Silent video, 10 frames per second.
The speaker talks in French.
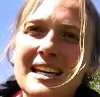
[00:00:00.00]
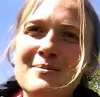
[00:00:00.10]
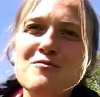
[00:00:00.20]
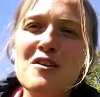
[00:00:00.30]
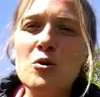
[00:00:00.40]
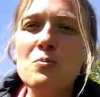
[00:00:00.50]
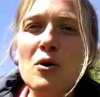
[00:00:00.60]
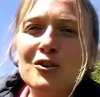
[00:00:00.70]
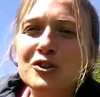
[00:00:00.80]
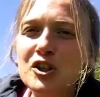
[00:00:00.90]
Et pouvoir le
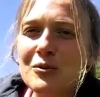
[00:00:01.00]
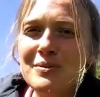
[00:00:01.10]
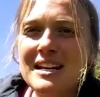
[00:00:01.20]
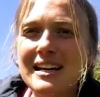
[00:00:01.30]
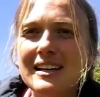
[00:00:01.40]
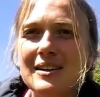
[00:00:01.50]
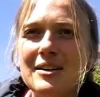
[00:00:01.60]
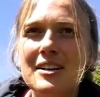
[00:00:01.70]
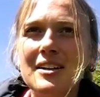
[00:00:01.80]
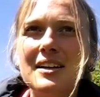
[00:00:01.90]
prendre comme il est
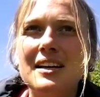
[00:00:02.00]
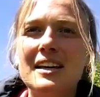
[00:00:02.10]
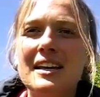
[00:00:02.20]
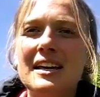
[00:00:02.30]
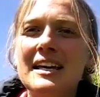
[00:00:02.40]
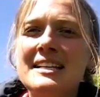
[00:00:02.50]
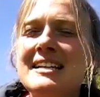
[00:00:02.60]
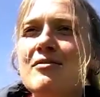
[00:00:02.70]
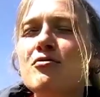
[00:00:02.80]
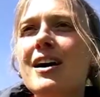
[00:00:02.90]
et
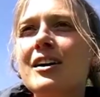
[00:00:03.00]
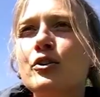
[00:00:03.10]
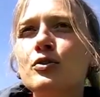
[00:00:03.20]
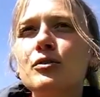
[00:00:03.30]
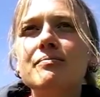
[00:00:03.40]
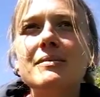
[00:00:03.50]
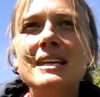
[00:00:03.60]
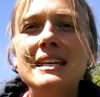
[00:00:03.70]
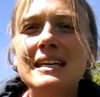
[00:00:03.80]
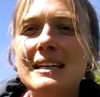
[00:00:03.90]
savoir que
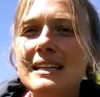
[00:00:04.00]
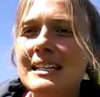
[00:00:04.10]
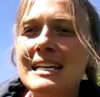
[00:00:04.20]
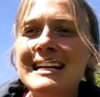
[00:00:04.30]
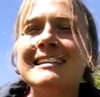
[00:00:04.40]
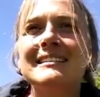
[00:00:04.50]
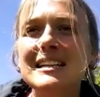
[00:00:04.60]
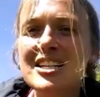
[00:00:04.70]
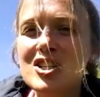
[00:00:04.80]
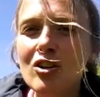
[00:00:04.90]
il est
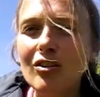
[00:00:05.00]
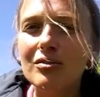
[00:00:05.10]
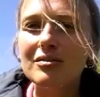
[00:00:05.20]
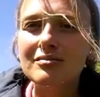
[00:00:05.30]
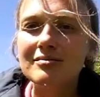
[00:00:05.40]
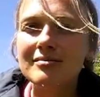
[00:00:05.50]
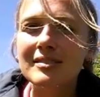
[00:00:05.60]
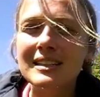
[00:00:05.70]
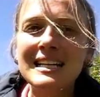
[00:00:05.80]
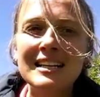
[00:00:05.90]
intelligent,
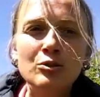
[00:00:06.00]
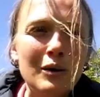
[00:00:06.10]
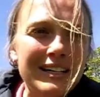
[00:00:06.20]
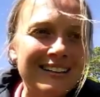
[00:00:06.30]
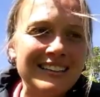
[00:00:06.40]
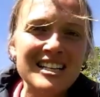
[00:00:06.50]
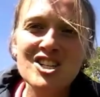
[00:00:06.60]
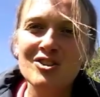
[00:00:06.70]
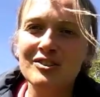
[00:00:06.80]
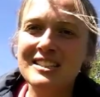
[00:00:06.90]
il est doué
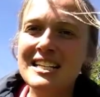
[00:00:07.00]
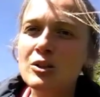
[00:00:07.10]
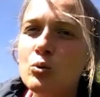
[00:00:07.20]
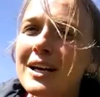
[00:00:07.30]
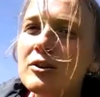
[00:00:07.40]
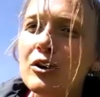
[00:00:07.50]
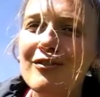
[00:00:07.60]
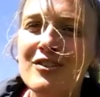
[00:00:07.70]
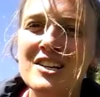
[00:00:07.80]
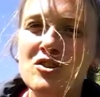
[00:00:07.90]
d'intelligence, il est doué de
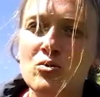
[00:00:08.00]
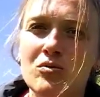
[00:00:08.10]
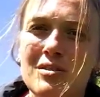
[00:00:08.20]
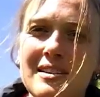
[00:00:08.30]
réflexion.